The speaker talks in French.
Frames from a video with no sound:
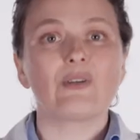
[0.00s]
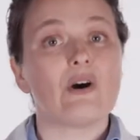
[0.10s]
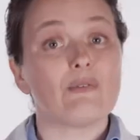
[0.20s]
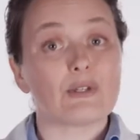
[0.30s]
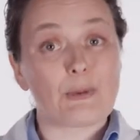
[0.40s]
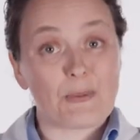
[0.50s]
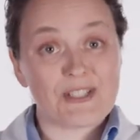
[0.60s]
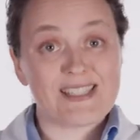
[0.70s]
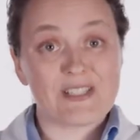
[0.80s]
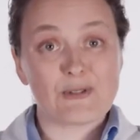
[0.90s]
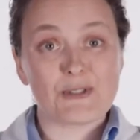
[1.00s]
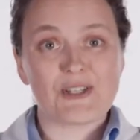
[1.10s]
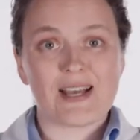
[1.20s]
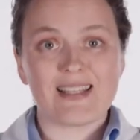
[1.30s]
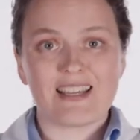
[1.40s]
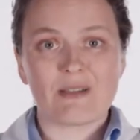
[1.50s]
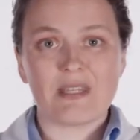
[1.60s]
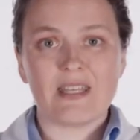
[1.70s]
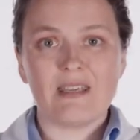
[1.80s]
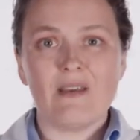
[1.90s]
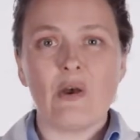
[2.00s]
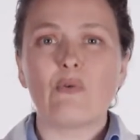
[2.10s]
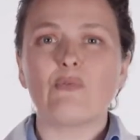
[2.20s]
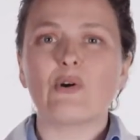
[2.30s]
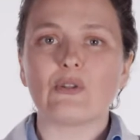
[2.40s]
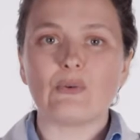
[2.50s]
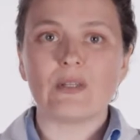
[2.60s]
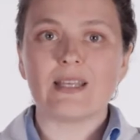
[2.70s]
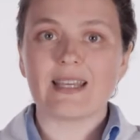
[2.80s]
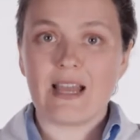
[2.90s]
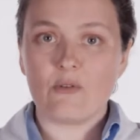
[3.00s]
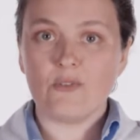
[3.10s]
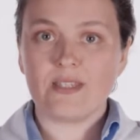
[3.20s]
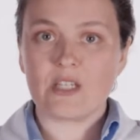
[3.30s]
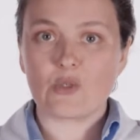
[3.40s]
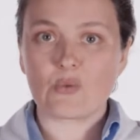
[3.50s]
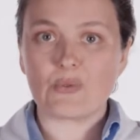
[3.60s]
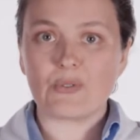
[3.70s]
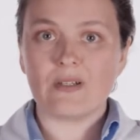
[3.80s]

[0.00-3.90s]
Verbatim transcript: Quand votre procédure sera terminée, vous retournerez à l'unité de jour